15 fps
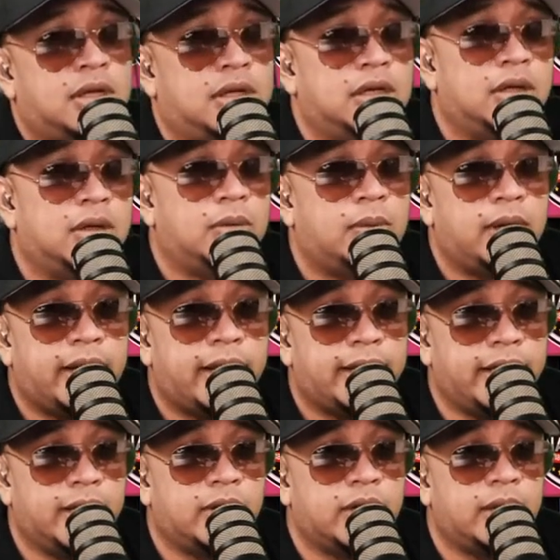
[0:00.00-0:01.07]
Ah, wala
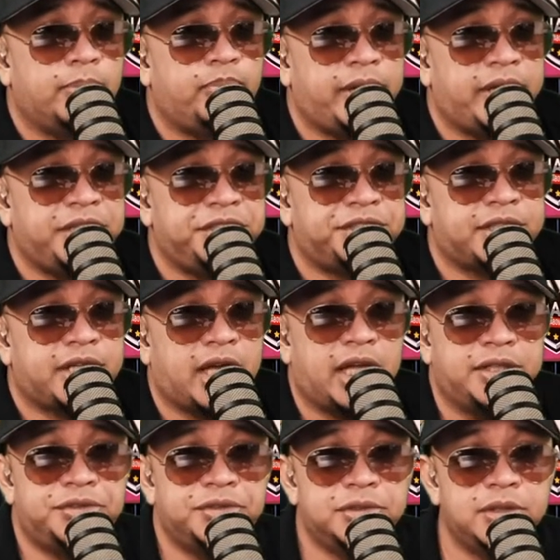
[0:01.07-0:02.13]
daw campaign
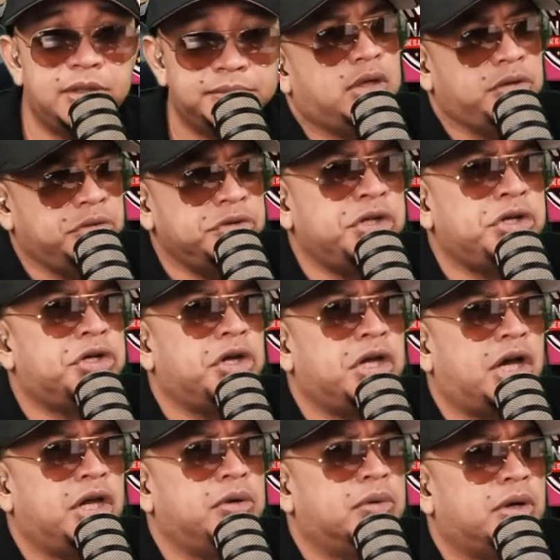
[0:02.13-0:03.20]
schedule. Magaling
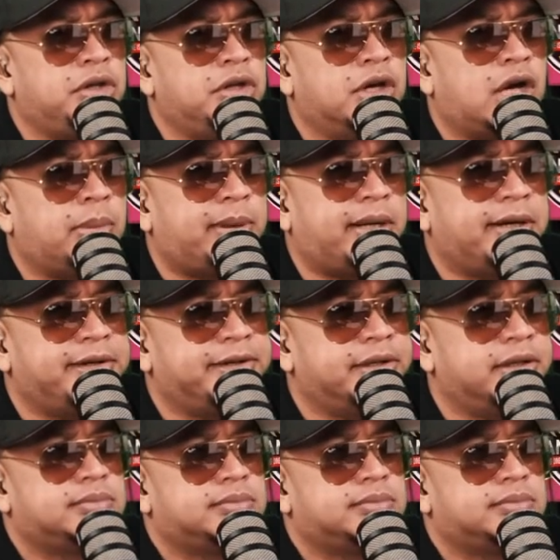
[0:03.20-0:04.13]
kaya yung kanyang kapartner?